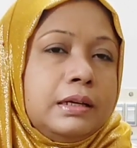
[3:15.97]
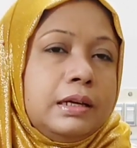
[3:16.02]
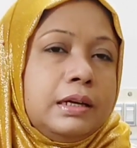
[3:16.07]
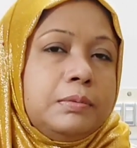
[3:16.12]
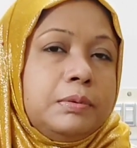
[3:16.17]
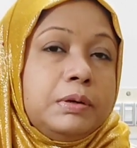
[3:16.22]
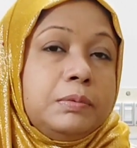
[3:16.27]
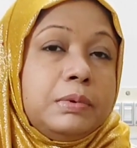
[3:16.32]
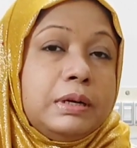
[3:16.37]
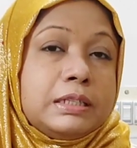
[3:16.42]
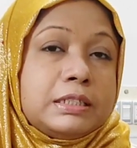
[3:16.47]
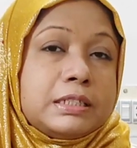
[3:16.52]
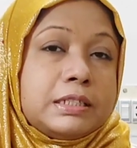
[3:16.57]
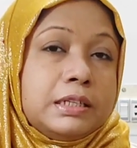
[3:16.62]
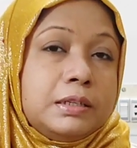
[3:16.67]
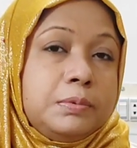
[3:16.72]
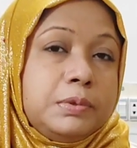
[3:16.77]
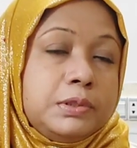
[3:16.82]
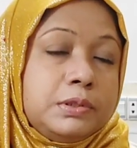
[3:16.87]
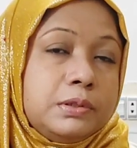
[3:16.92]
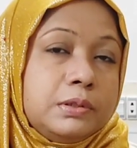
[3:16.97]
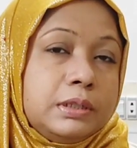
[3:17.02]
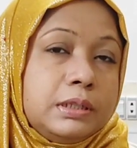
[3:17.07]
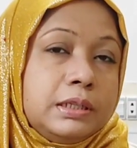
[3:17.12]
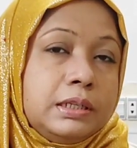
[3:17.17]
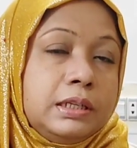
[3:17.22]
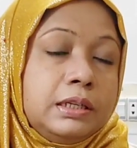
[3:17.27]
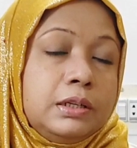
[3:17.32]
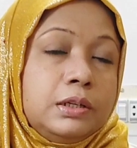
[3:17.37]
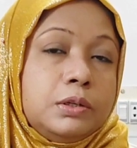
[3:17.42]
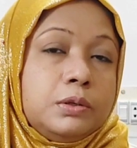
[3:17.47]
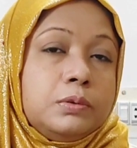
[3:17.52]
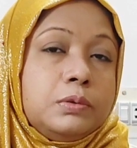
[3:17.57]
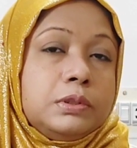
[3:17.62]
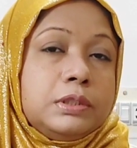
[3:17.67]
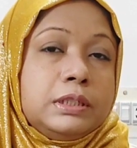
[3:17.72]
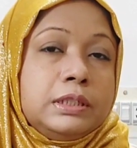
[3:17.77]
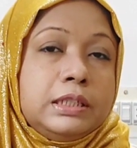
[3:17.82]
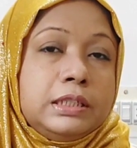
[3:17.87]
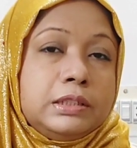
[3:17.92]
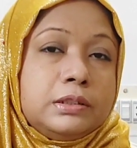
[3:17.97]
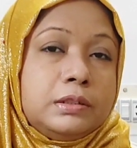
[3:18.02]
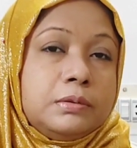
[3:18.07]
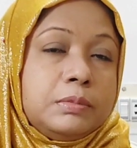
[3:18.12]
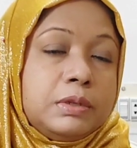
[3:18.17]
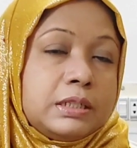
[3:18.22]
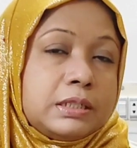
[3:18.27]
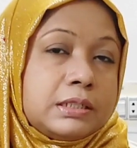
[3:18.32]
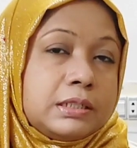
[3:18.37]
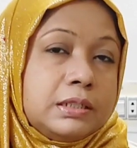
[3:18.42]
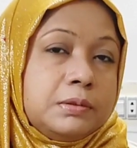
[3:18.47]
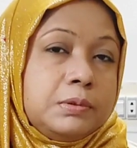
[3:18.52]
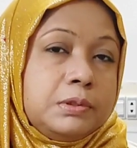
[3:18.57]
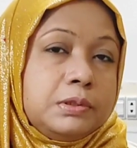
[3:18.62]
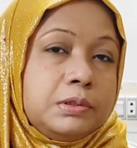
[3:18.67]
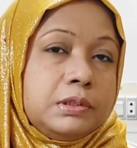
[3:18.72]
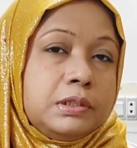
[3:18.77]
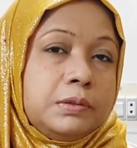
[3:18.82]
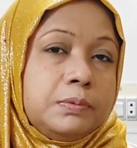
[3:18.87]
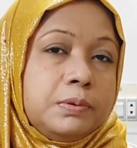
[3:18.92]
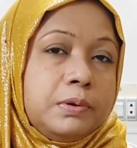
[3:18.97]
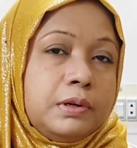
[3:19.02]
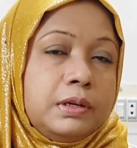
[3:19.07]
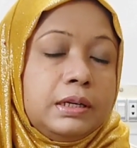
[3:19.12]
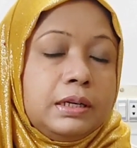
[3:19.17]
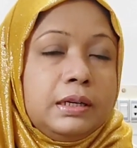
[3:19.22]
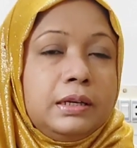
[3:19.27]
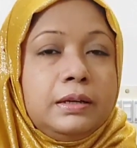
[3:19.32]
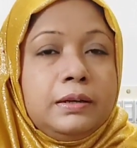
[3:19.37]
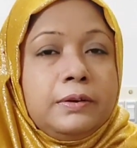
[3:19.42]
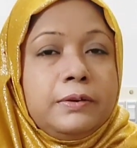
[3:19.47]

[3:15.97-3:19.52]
আবার মাস্টার ভিশনে অতিরিক্ত মাস্টার ভিশনের ফলে